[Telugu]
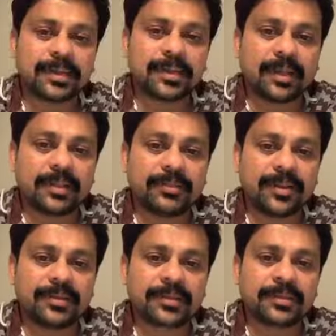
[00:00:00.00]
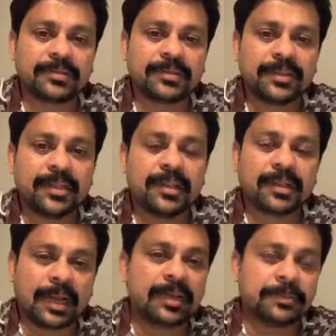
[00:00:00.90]
సరే అది వేరే విషయం
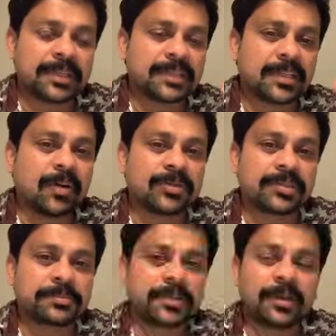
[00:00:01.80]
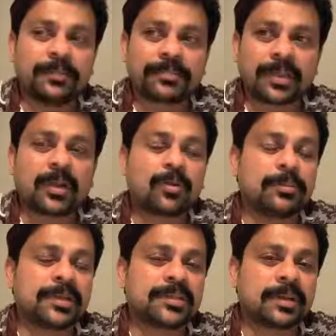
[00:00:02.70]
కానీ మంచి కాన్సెప్ట్తో
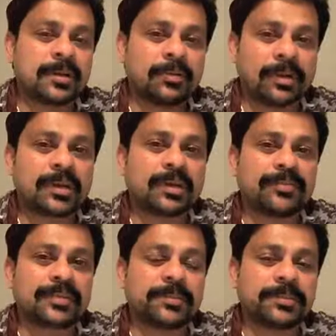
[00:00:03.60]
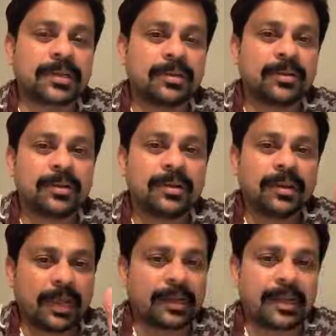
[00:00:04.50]
తక్కువ బడ్జెట్లో వండర్ఫుల్ సబ్జెక్ట్లో
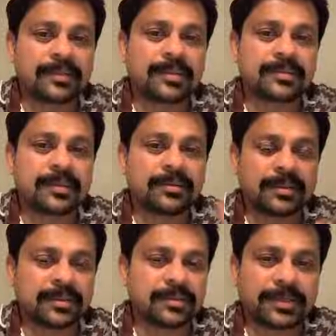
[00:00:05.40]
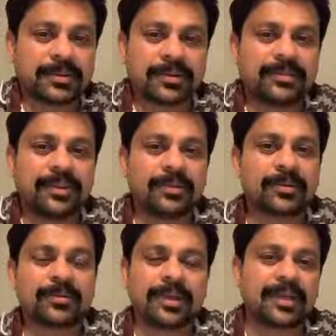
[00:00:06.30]
ఆయన యాక్ట్ చేశారు మనం రివ్యూలు
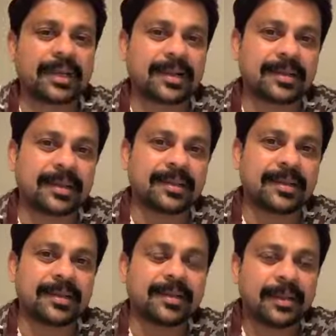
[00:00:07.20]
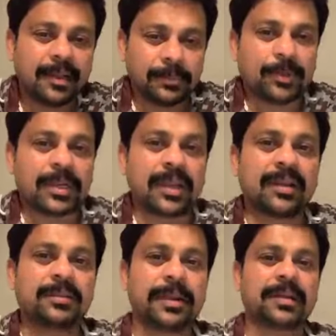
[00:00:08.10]
ఇవ్వటం అన్ని కరెక్ట్ కాదు కానీ
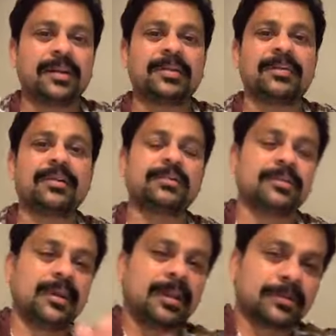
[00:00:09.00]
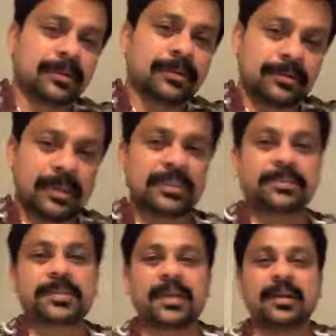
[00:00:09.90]
పొలిటికల్గా మాట్లాడే వాళ్ళం సో ఏం
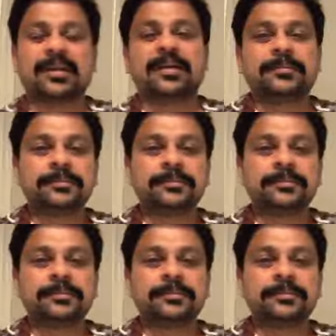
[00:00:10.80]
చెప్తున్నా అంటే